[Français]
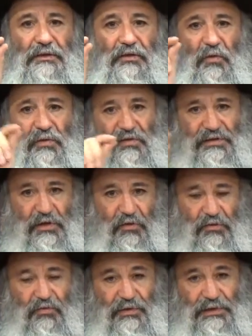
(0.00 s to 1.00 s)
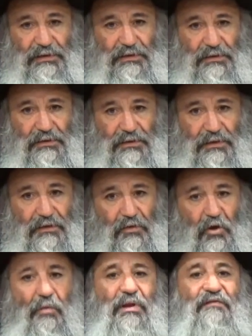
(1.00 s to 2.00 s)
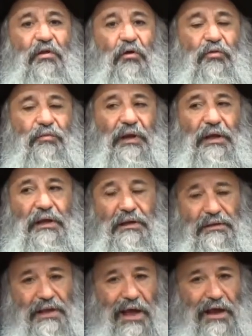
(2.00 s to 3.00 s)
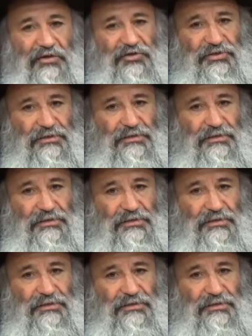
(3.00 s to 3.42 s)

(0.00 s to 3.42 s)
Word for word: 358. Comme la valeur numérique, Nahash.